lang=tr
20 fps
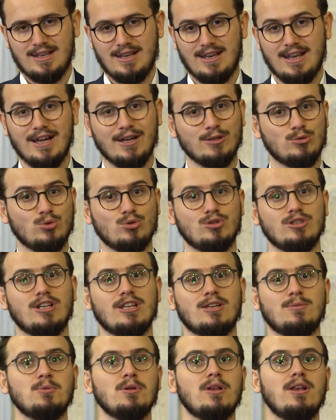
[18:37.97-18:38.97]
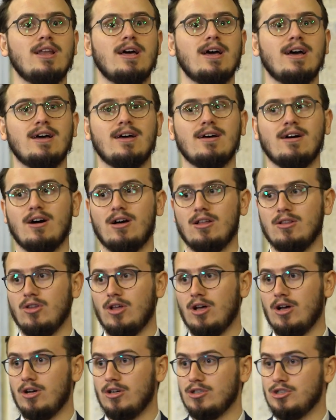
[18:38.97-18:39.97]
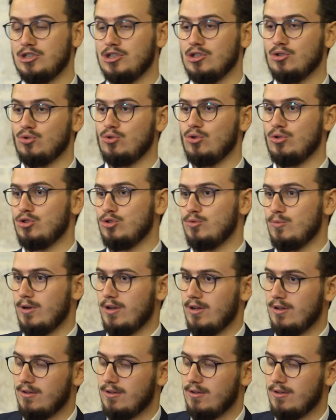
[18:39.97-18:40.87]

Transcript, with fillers: la tuşrik billah Allah'a şirk koşma.